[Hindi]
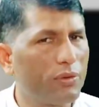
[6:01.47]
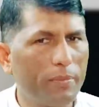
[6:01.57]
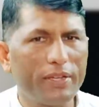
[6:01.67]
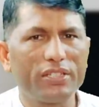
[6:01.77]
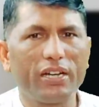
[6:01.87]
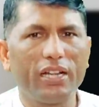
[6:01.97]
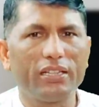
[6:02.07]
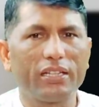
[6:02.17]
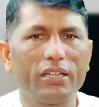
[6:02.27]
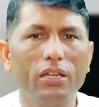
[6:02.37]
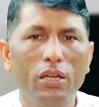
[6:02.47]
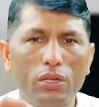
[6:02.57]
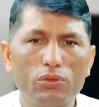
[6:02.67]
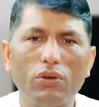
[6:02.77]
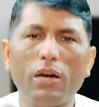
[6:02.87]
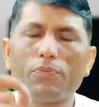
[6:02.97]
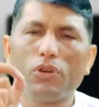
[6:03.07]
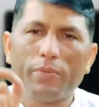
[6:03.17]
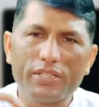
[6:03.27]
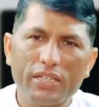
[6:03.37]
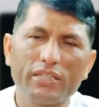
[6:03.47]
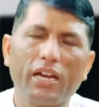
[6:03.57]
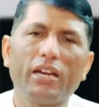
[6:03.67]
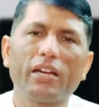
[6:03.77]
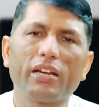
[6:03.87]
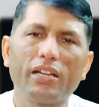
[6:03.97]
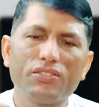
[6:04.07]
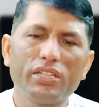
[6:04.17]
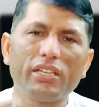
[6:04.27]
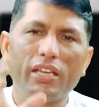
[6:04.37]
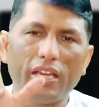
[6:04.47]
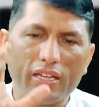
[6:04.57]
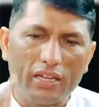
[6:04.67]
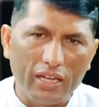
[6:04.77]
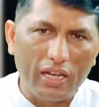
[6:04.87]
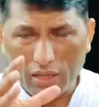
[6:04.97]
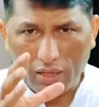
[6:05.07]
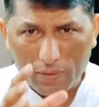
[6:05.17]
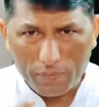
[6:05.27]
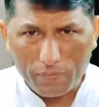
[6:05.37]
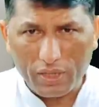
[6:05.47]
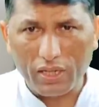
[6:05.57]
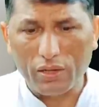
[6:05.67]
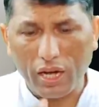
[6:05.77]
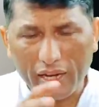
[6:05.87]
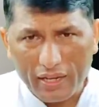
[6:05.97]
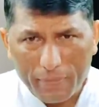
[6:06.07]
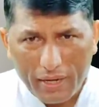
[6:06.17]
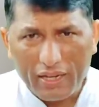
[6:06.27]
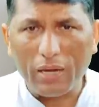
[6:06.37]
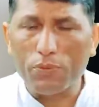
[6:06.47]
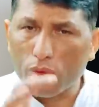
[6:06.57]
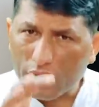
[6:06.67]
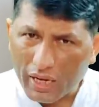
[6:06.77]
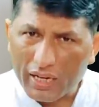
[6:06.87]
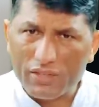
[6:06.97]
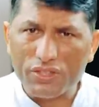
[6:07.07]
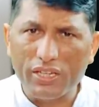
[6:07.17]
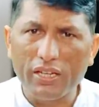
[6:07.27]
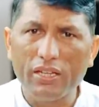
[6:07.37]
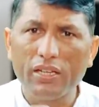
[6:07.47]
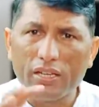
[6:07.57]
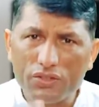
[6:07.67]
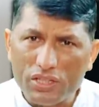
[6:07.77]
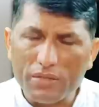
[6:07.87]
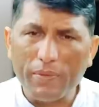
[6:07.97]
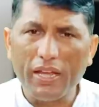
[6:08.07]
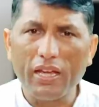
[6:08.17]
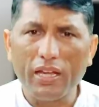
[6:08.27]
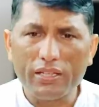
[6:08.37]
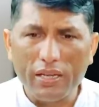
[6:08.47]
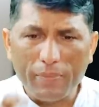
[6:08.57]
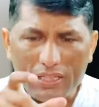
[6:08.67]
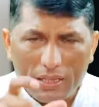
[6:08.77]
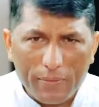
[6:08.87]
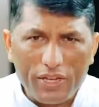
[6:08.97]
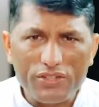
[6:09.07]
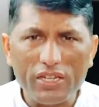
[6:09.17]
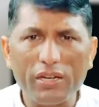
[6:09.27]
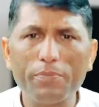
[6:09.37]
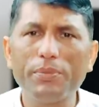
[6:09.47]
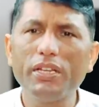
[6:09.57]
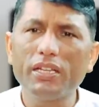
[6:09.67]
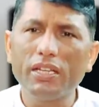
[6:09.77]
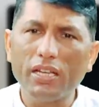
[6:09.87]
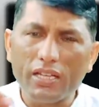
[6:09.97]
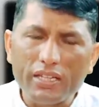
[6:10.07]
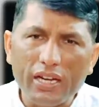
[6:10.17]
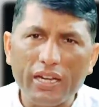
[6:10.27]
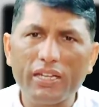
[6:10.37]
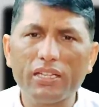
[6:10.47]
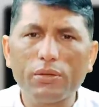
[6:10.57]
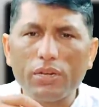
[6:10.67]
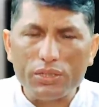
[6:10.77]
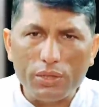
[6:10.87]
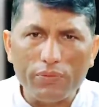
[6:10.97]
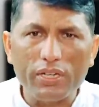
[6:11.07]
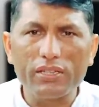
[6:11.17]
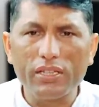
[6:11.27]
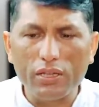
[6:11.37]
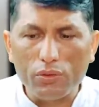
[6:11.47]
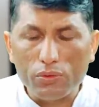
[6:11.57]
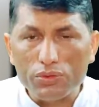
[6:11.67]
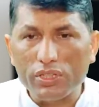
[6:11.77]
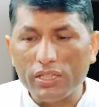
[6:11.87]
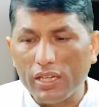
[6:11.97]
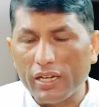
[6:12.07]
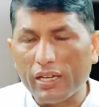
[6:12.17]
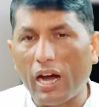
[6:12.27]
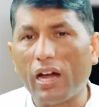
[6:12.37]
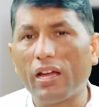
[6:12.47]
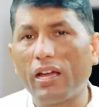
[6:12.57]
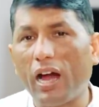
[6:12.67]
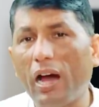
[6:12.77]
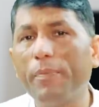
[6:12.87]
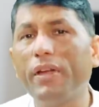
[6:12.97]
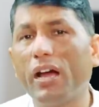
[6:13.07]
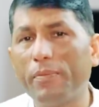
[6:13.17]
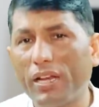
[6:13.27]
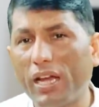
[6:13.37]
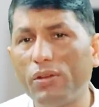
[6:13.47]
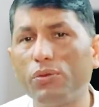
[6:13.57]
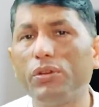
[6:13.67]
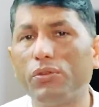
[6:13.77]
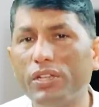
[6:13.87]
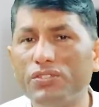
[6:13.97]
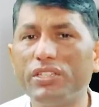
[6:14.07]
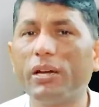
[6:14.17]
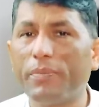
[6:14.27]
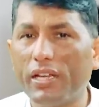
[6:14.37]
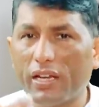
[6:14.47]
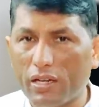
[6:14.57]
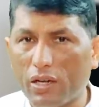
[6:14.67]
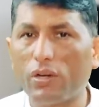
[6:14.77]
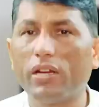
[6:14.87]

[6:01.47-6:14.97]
अकाउंट में पैसा डाल देगी तो आपको हमेशा ध्यान रखना चाहिए कि एक लीगल अग्रीमेंट आपको करना चाहिए जिसमें ये बातें मेंशन कंपनी की अधिकारी के द्वारा स्वीकृति और उसकी एक हाँ, हाँ में हाँ मिलाई हुई होनी चाहिए अपनी अगर